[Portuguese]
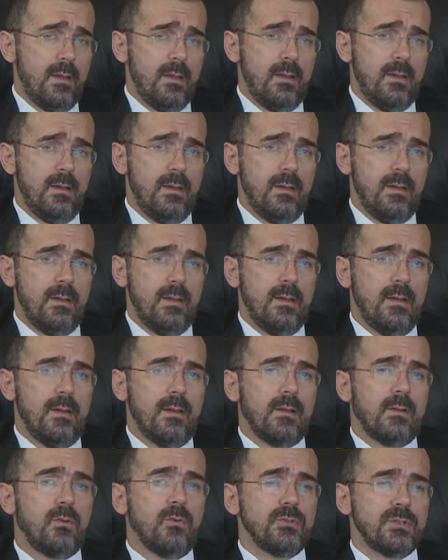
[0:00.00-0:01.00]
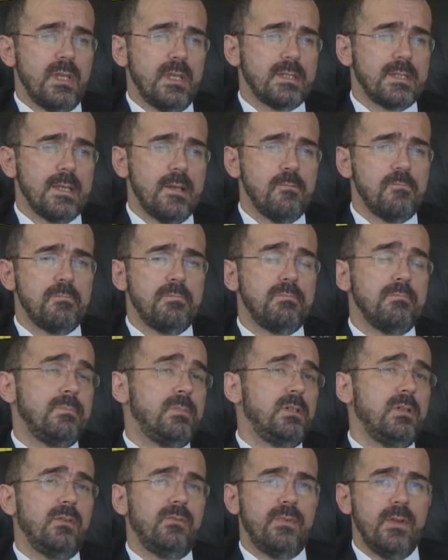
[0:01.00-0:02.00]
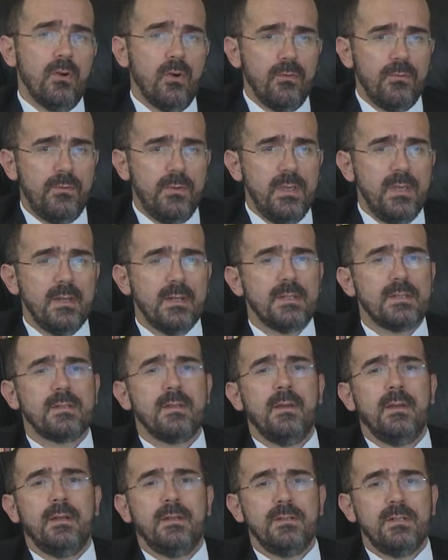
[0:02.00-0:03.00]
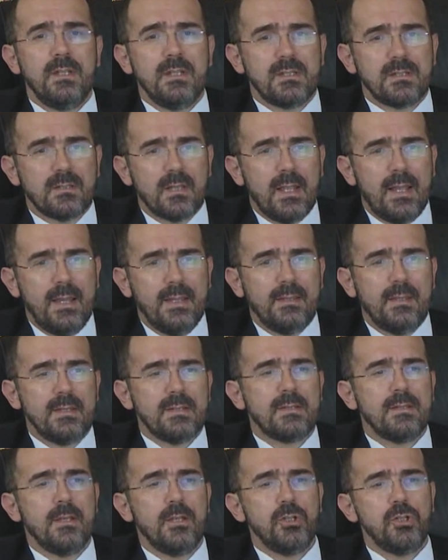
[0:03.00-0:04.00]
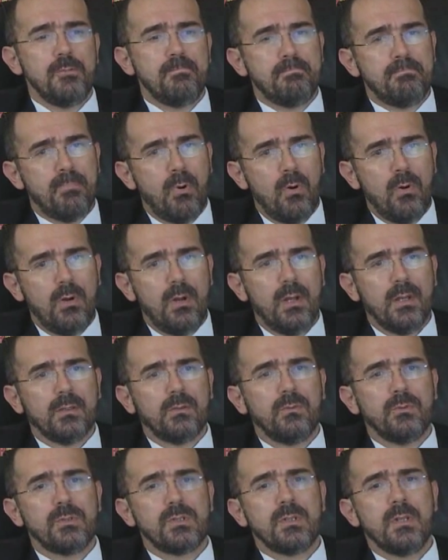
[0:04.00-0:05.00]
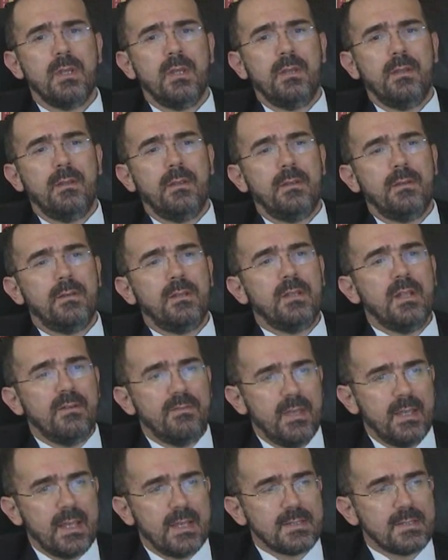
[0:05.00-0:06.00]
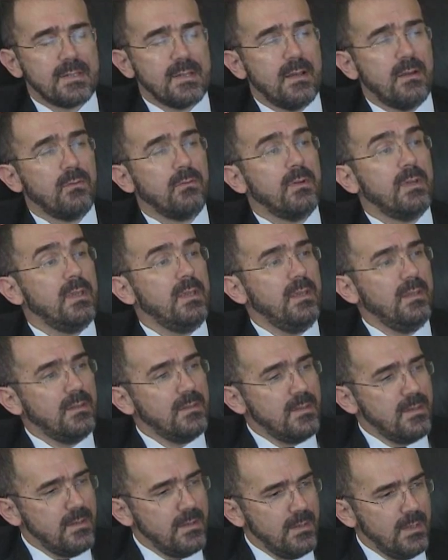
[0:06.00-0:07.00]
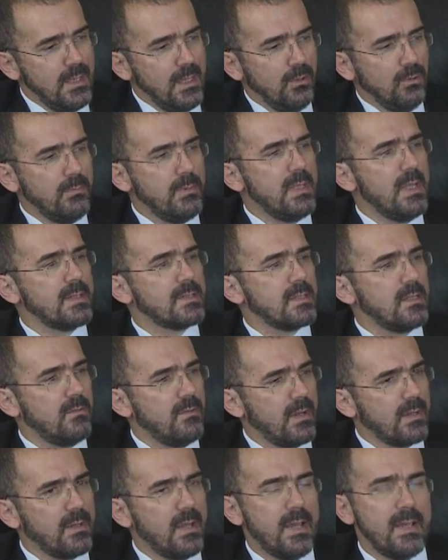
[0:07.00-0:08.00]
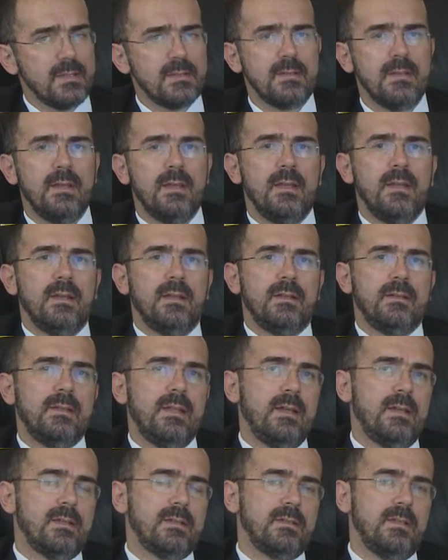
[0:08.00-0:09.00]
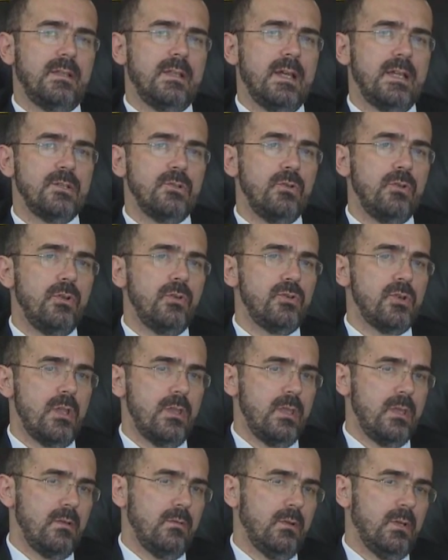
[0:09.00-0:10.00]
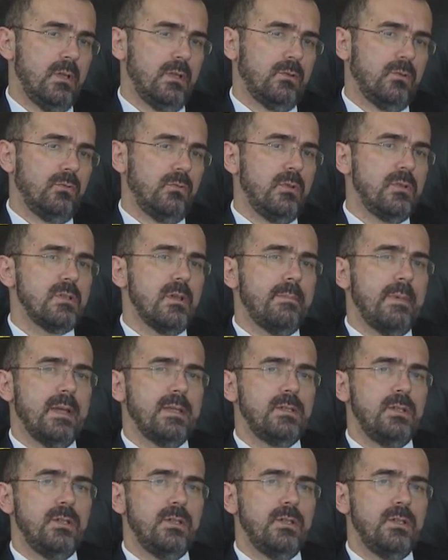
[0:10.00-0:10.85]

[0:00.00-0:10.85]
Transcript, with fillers: a concessão de ferrovias, de estradas, de portos, eh, de navegação e de iluminação a gás na cidade do Rio de Janeiro, tudo isso a